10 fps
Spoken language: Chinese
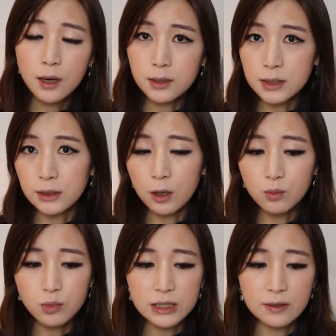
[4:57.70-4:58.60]
而且到
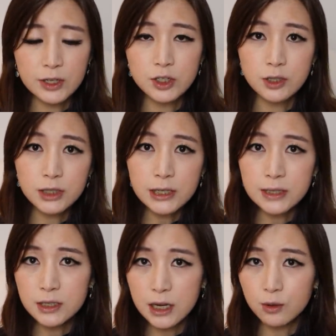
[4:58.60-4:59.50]
目前为止，
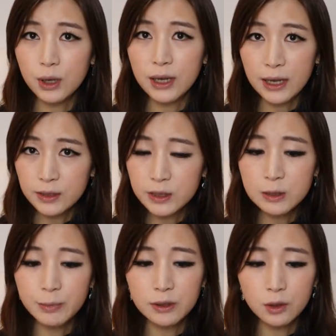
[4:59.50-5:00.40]
这些战略还
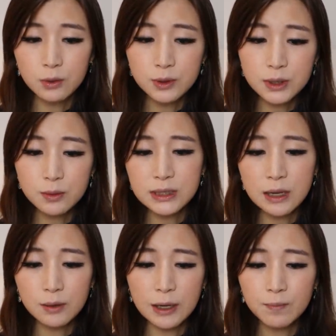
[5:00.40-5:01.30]
基本都奏
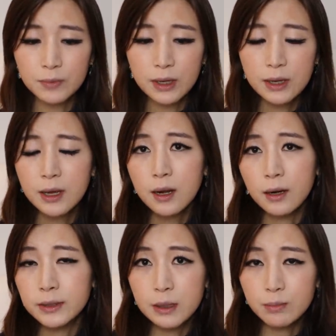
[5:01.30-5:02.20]
效了。
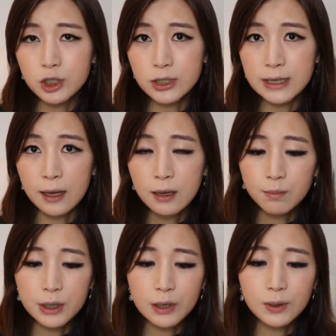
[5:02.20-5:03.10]
而相比之下，
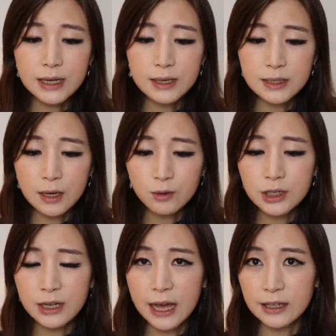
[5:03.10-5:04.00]
美国在乔
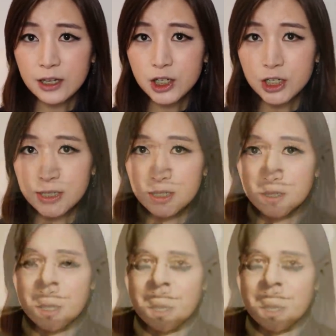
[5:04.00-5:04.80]
治·凯南时期